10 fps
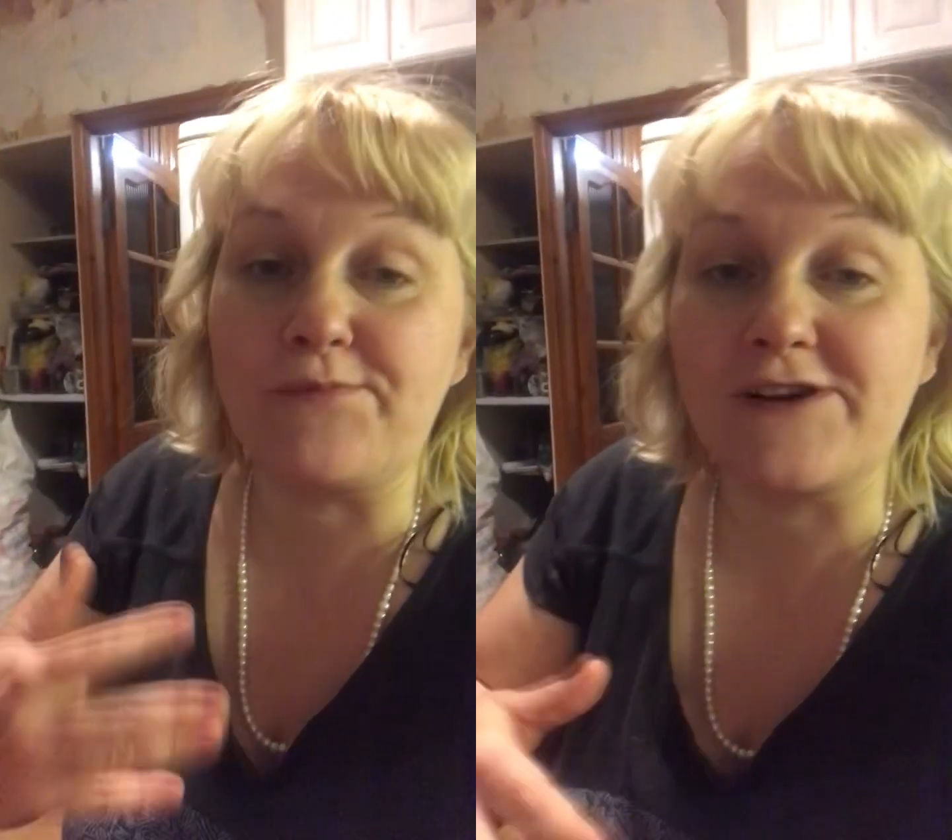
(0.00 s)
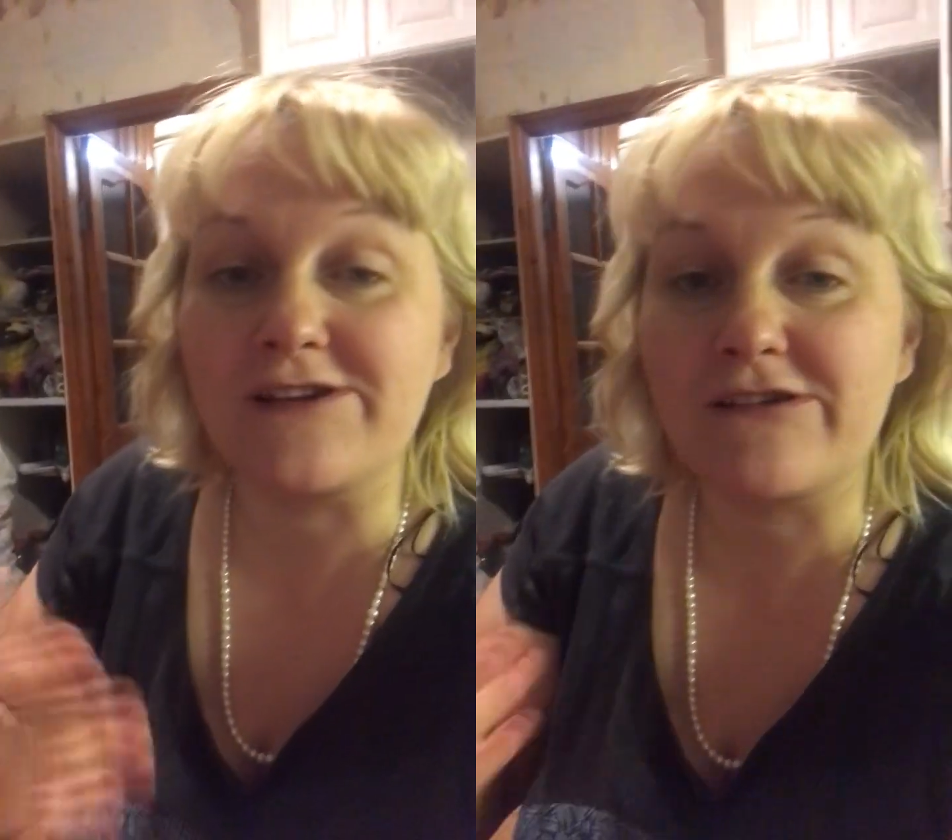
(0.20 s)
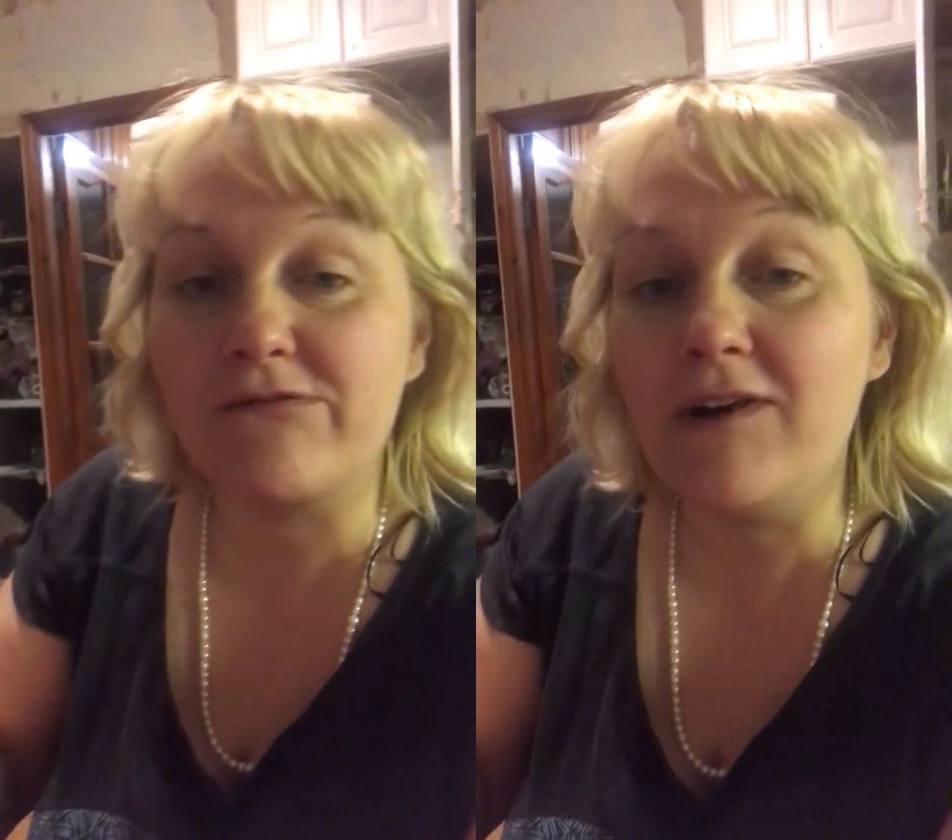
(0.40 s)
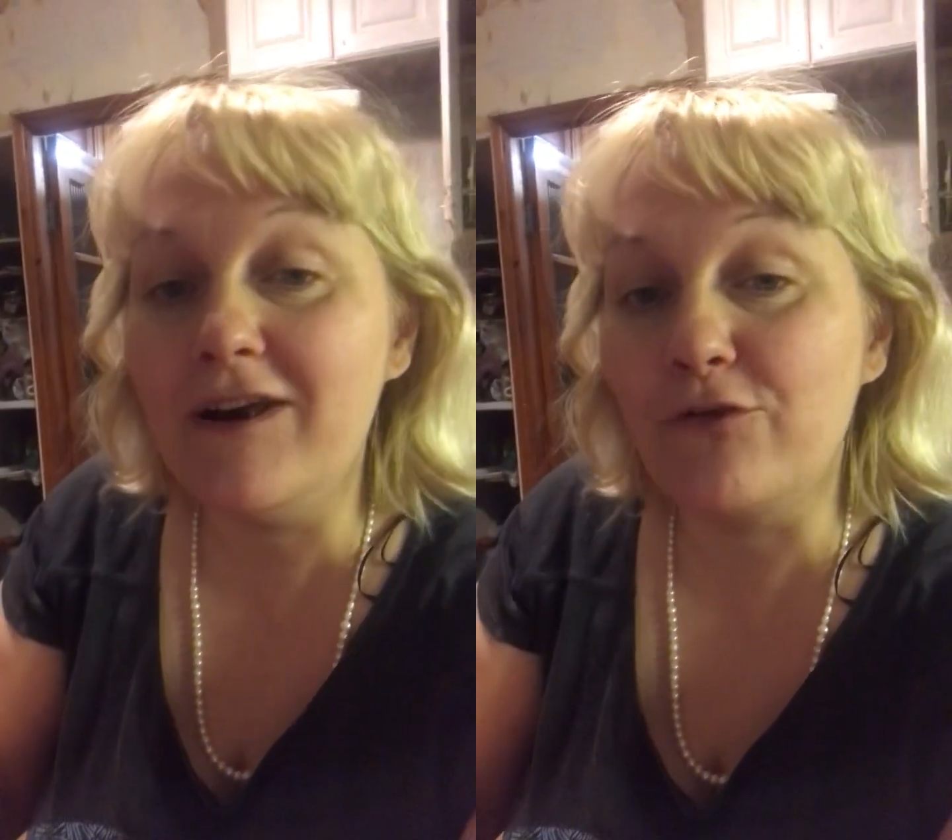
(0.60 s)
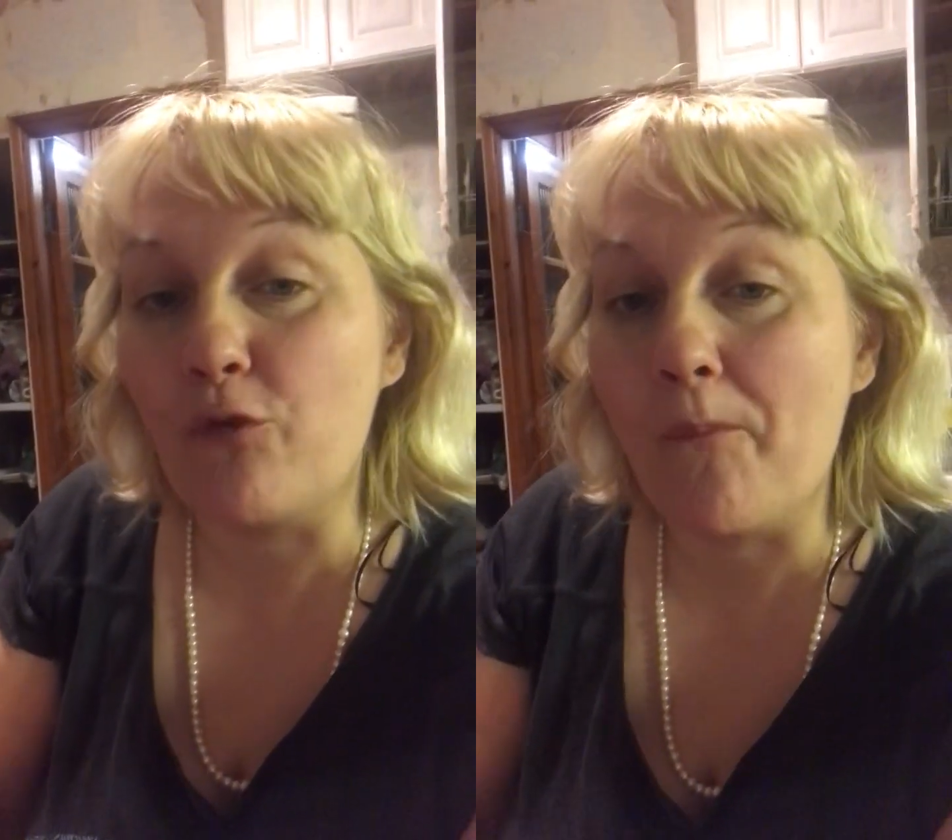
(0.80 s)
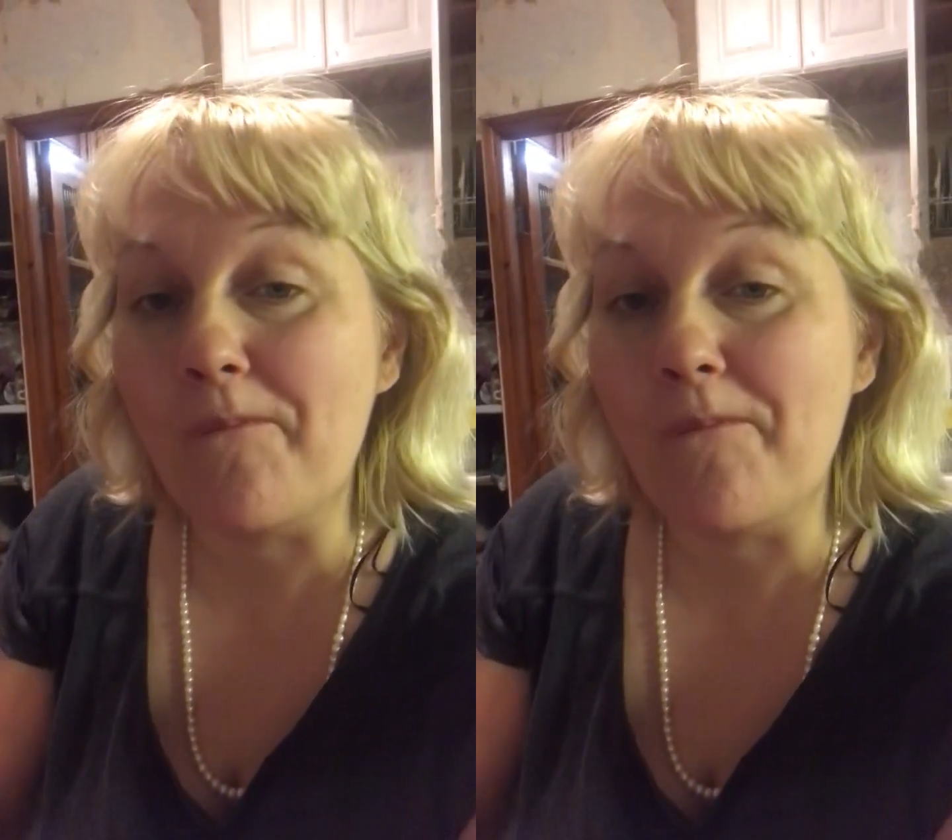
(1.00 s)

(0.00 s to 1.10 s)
проживают.